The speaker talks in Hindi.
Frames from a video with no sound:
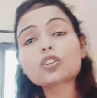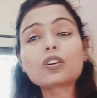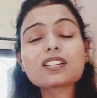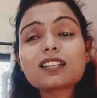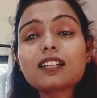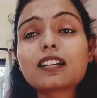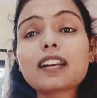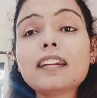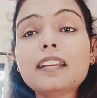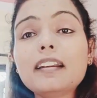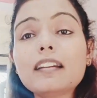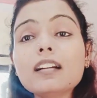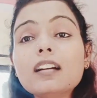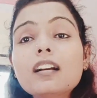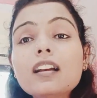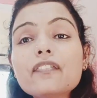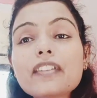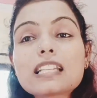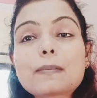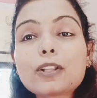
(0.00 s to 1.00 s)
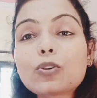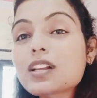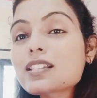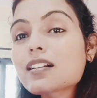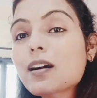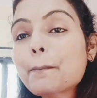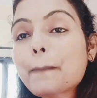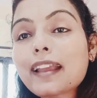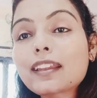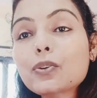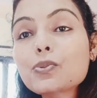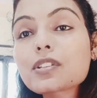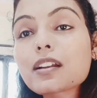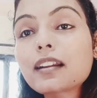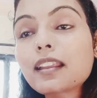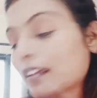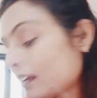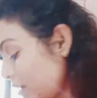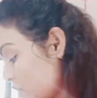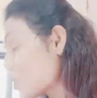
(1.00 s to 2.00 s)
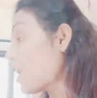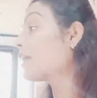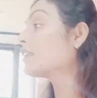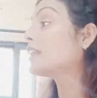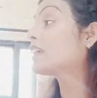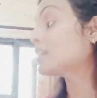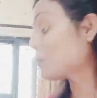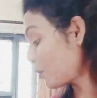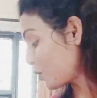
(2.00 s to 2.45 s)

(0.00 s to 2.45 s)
थोड़ा सा लग रहा है नीड फेस पे थोड़ा सा कम पैक यूज़ करने के लिए शायद लेकिन